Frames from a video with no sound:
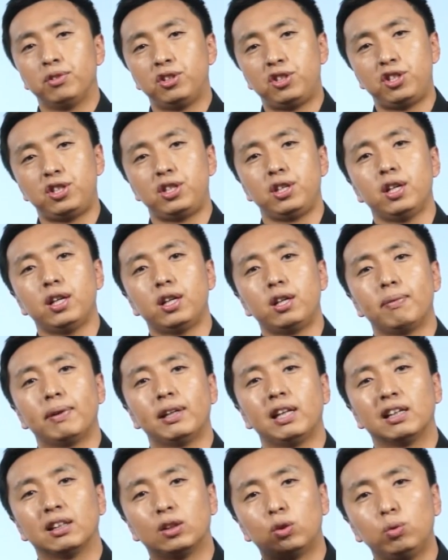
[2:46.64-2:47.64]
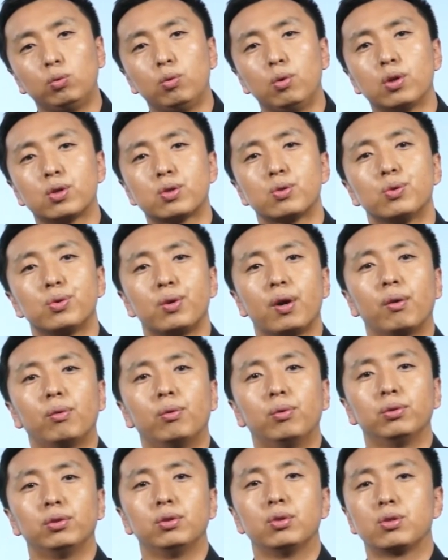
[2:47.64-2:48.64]
企业里面的多数员
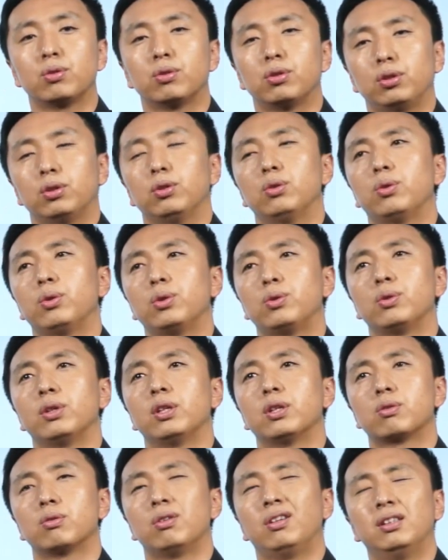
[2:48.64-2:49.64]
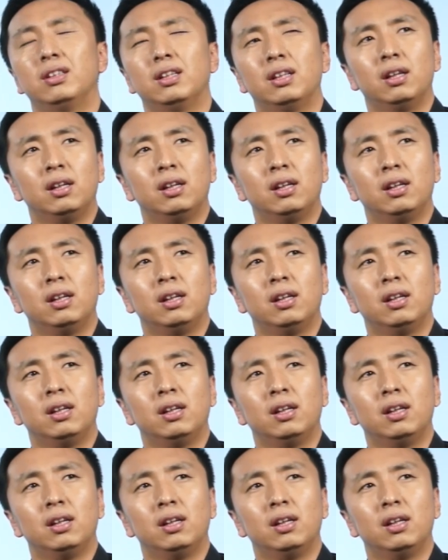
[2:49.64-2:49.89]
工都是都会觉得说，